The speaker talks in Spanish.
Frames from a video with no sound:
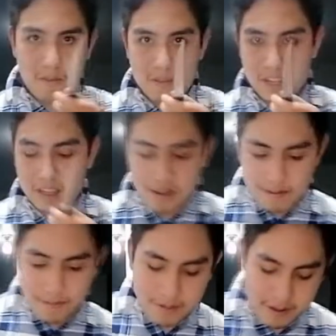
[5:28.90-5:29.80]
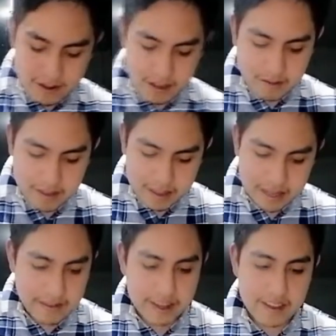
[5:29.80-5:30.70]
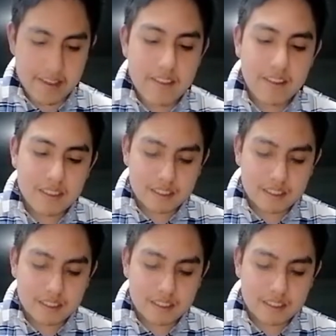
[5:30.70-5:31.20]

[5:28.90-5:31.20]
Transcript: a un cuchillo, por si nos cuesta abrir esto.